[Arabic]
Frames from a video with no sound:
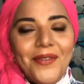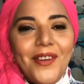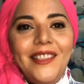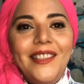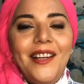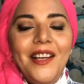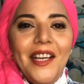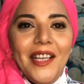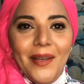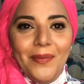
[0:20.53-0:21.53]
فترة
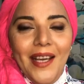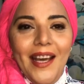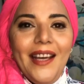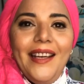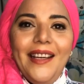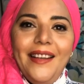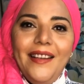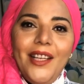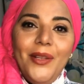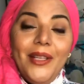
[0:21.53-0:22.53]
جبتها
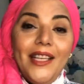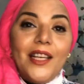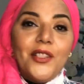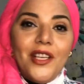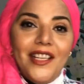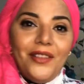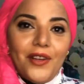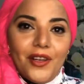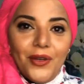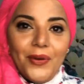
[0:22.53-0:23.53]
للولاد عشان
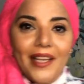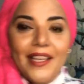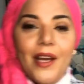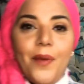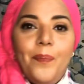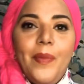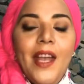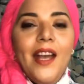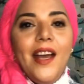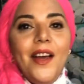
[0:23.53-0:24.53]
يتفرجوا عليها
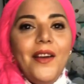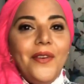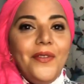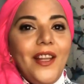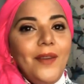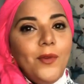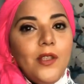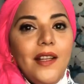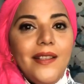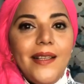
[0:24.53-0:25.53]
في
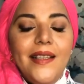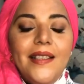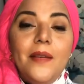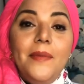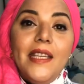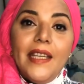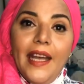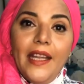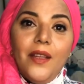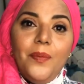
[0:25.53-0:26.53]
المسلسل سمير
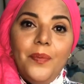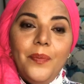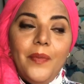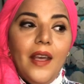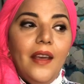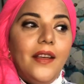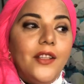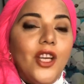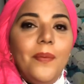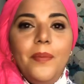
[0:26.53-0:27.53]
غانم آه،
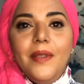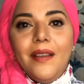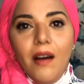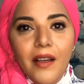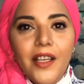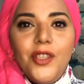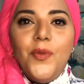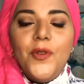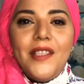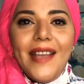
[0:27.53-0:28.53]
شاب طايش
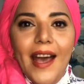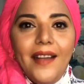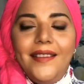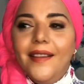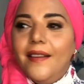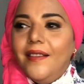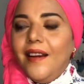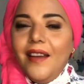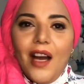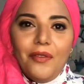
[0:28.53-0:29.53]
مستهتر
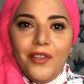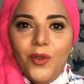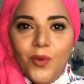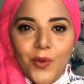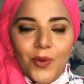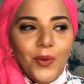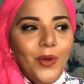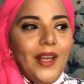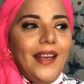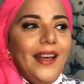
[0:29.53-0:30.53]
ضيع فلوسه
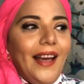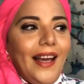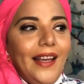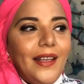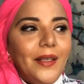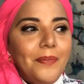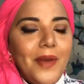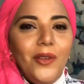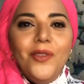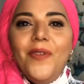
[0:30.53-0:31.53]
آه،
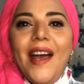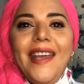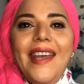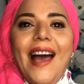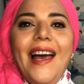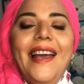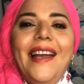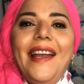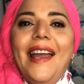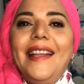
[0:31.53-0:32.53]
ملوش في اي حاجه
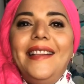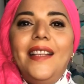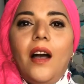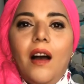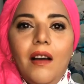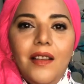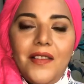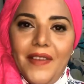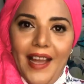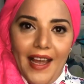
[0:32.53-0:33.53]
جد خالص
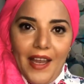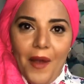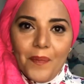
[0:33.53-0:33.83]
في الحياه